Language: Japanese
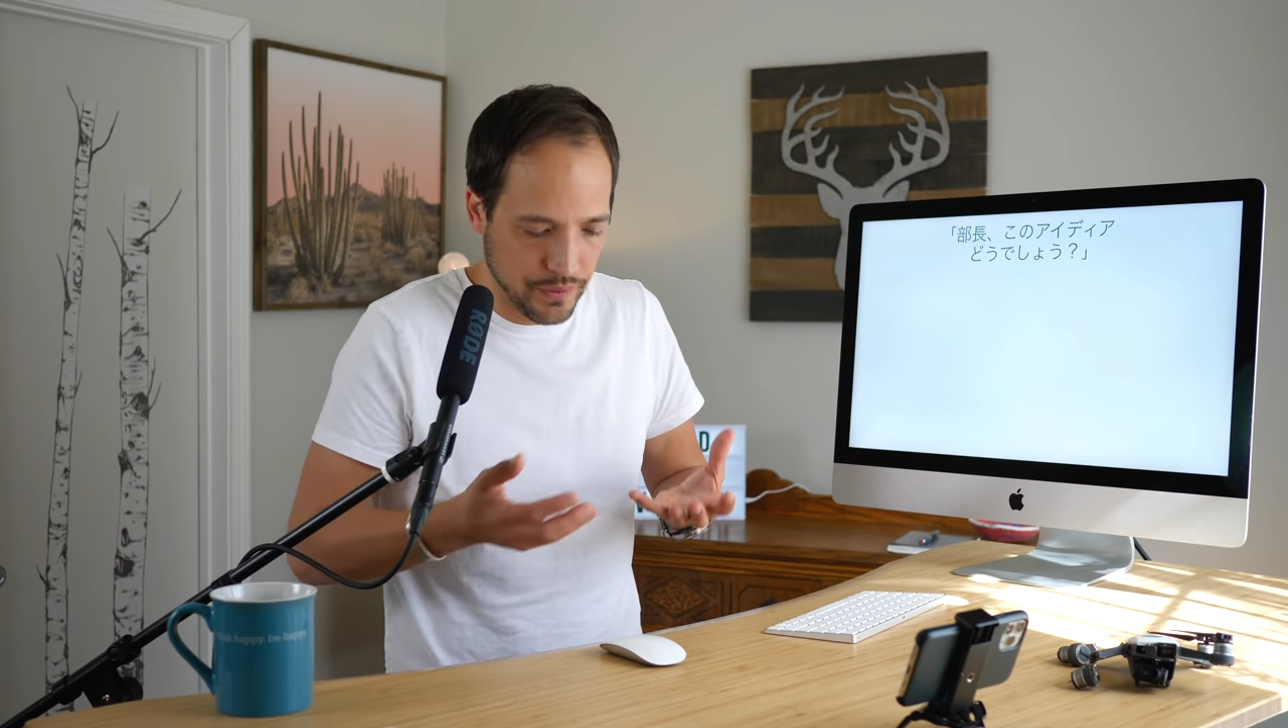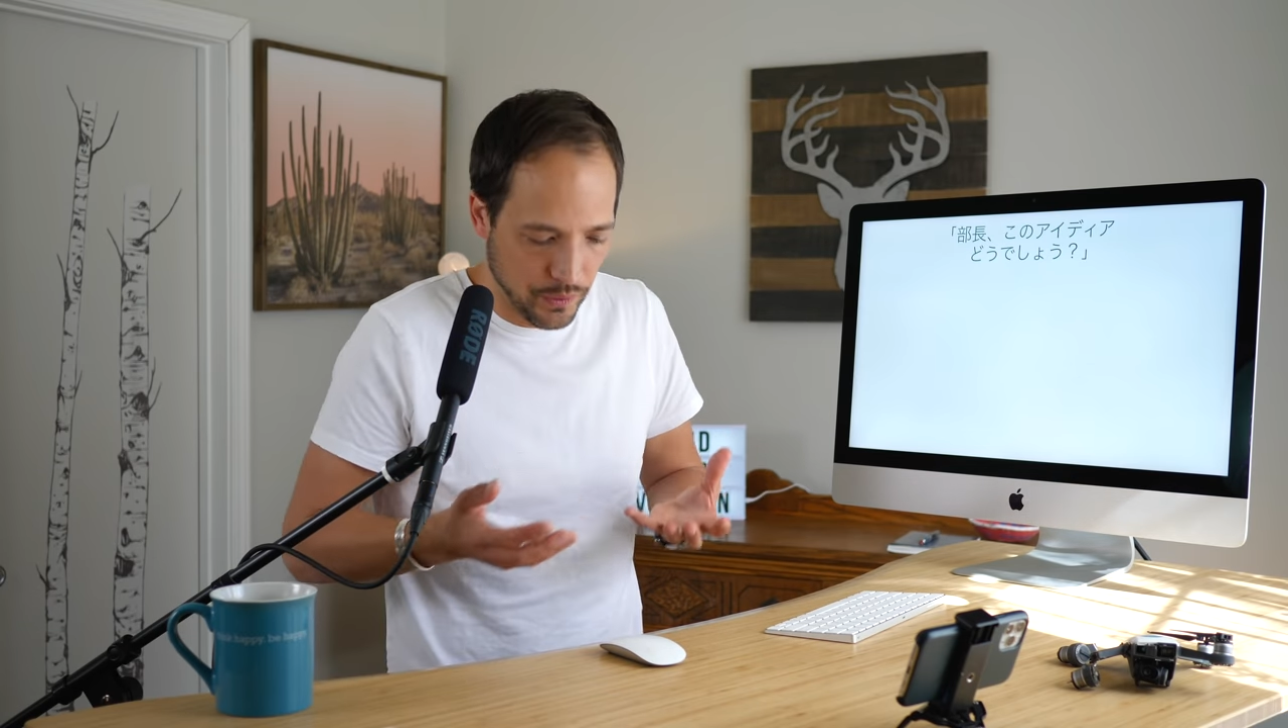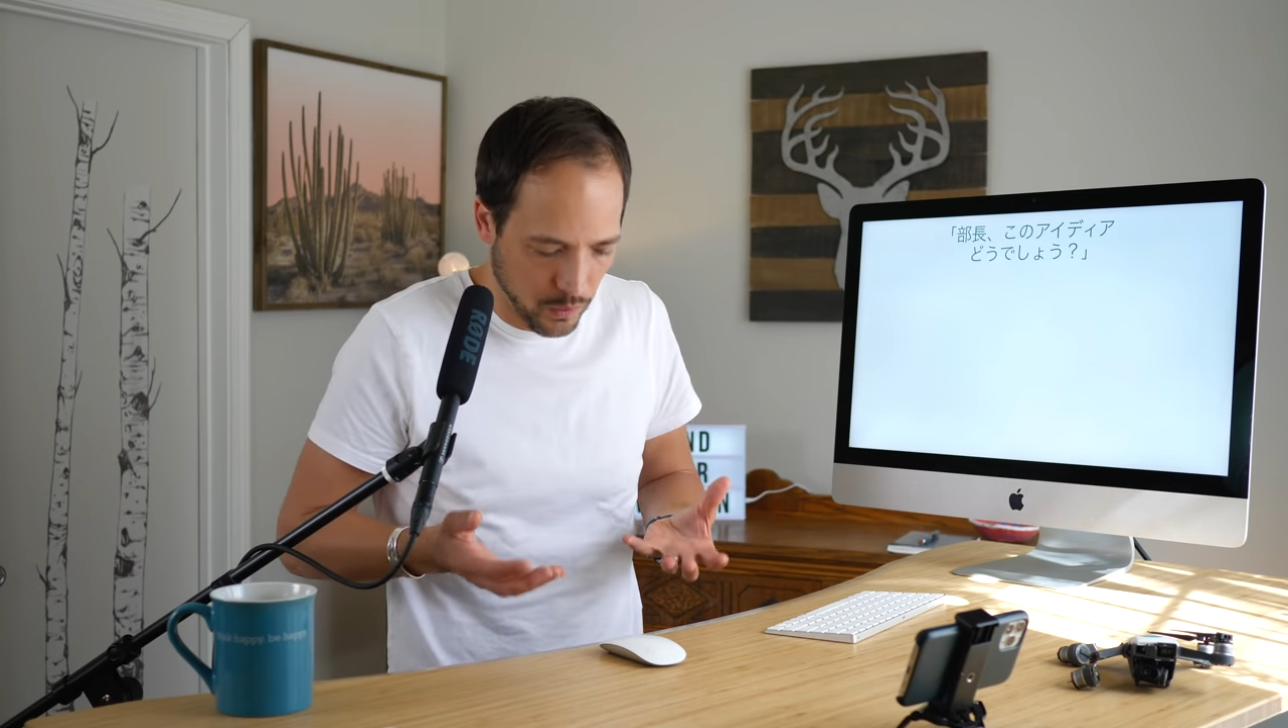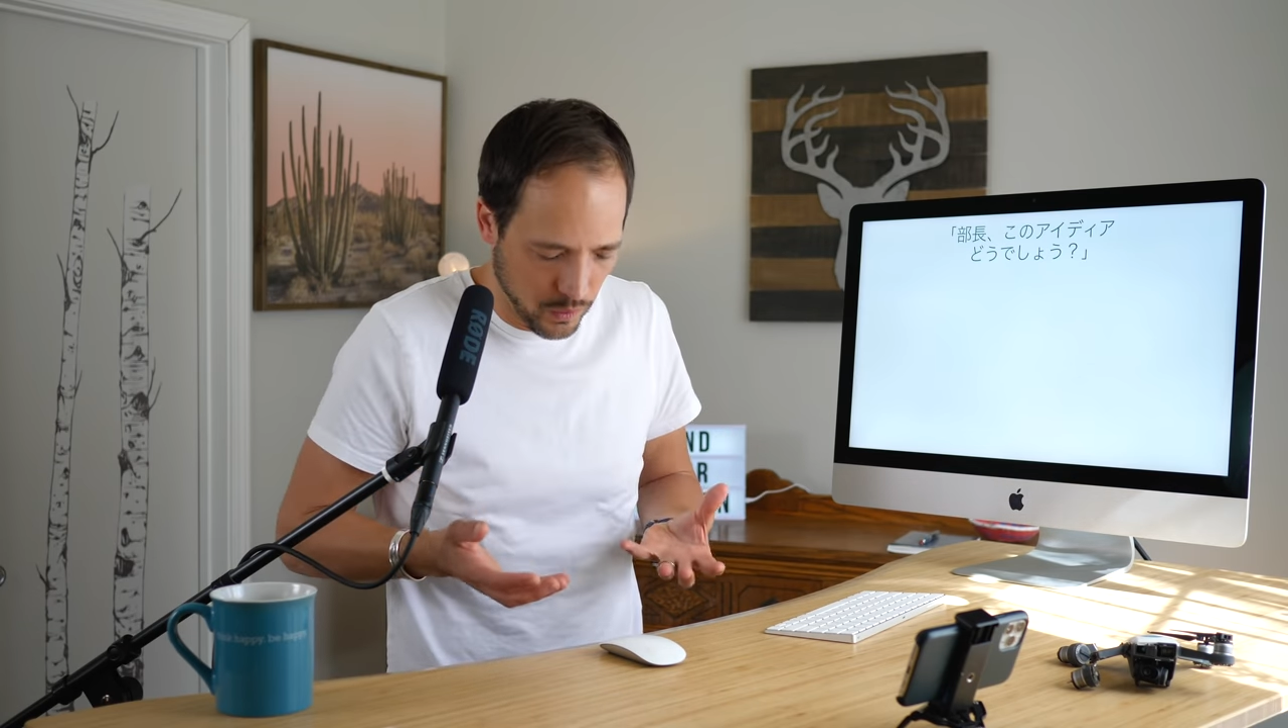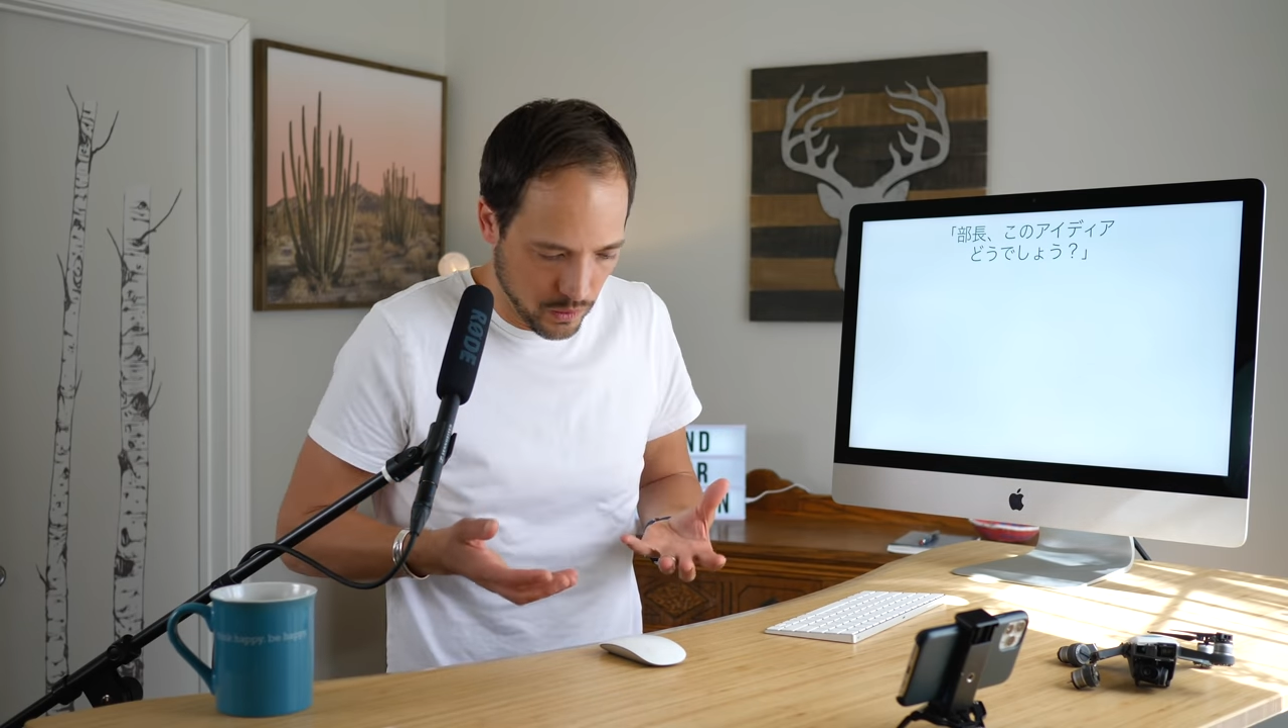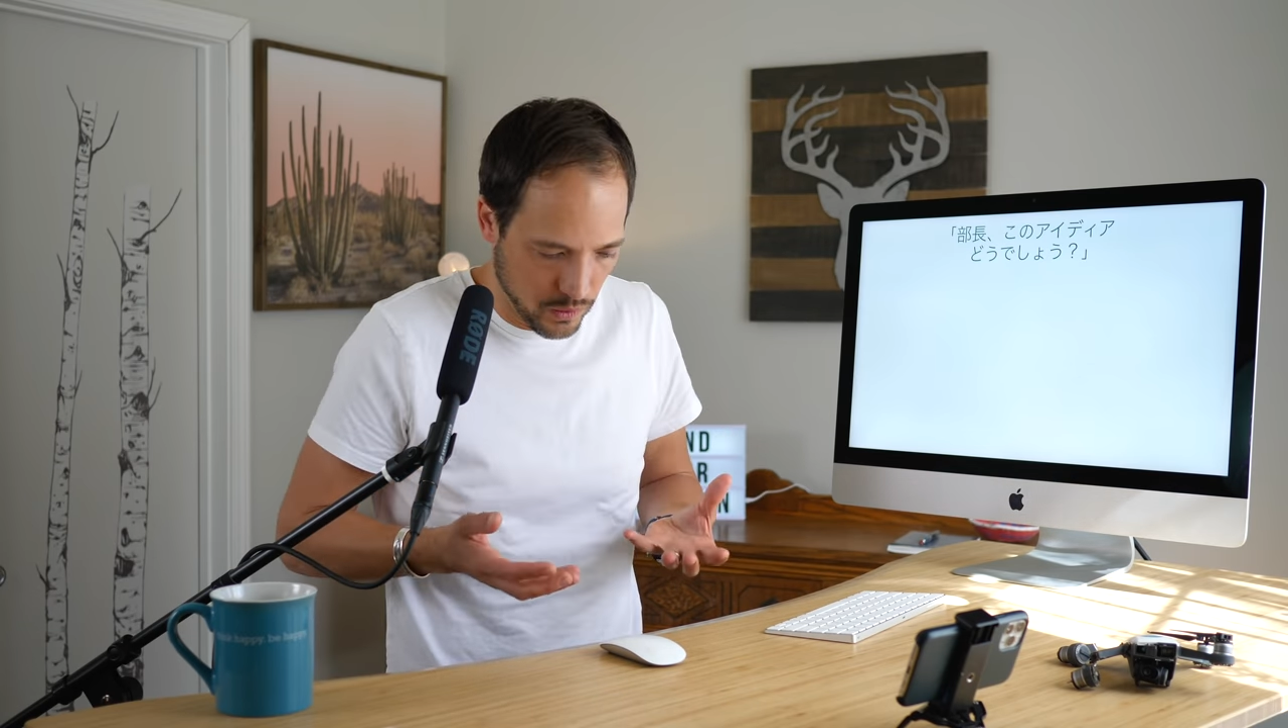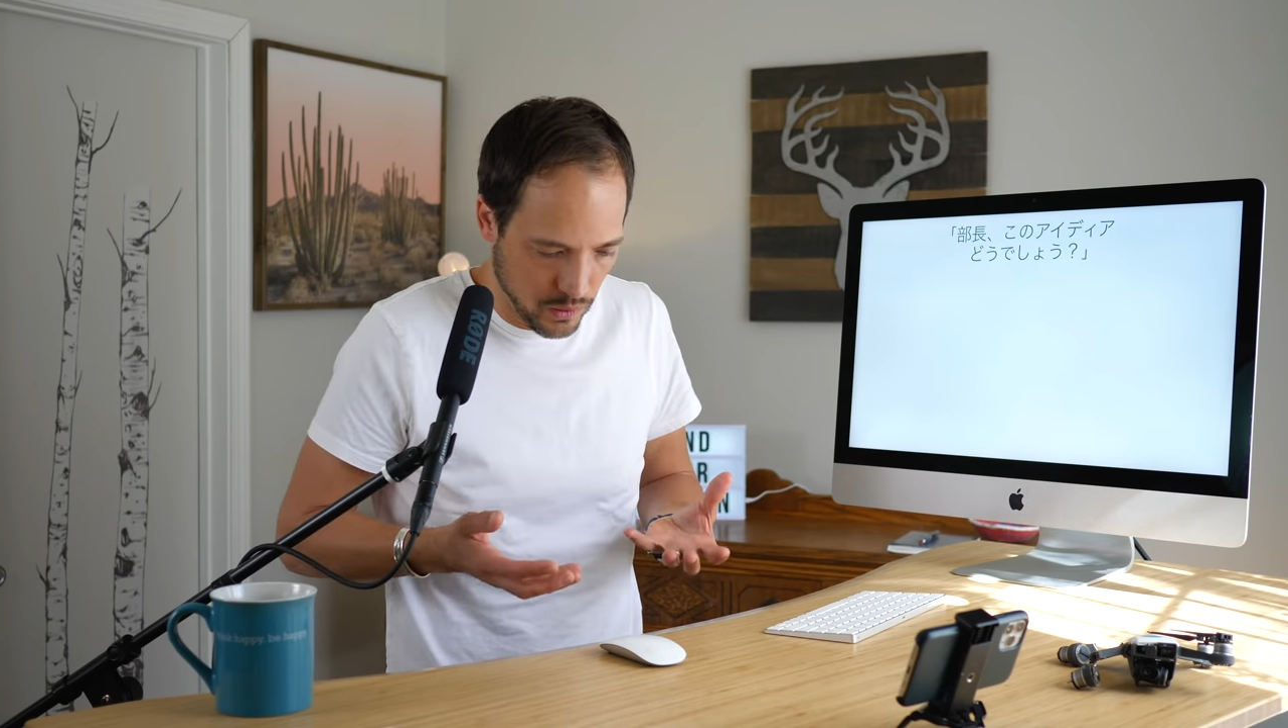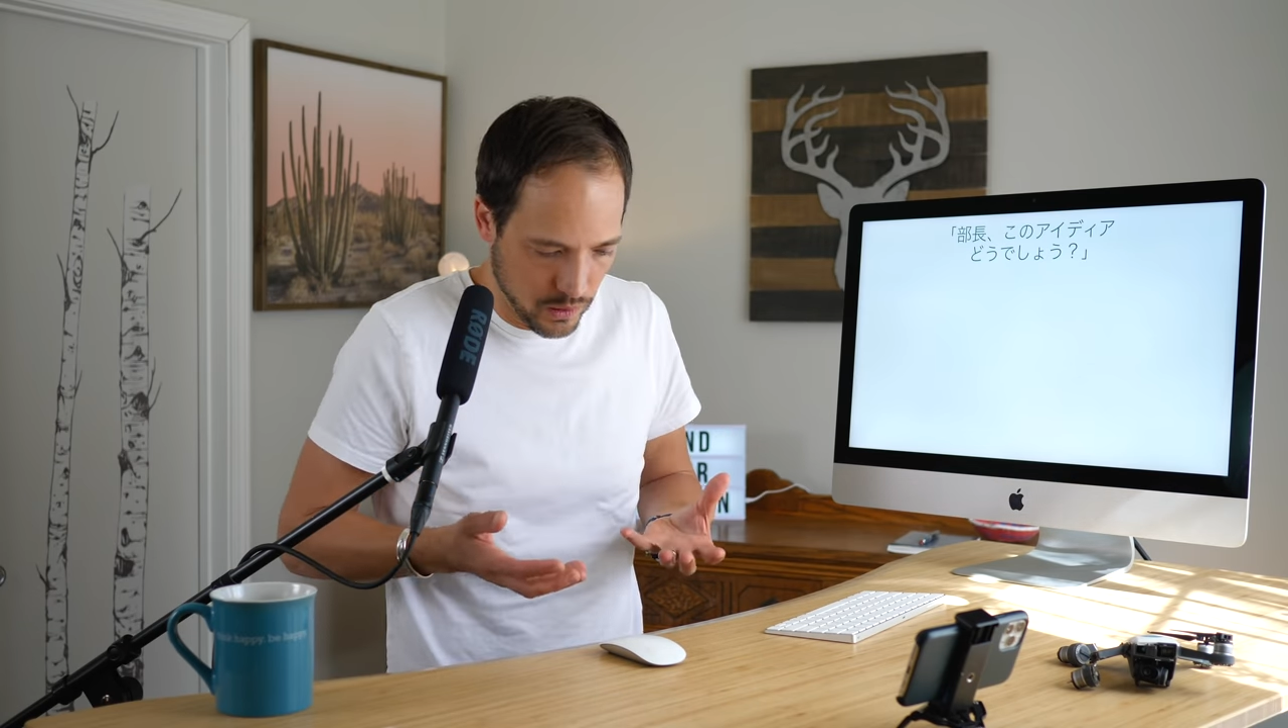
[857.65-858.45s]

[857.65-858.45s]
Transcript: フを、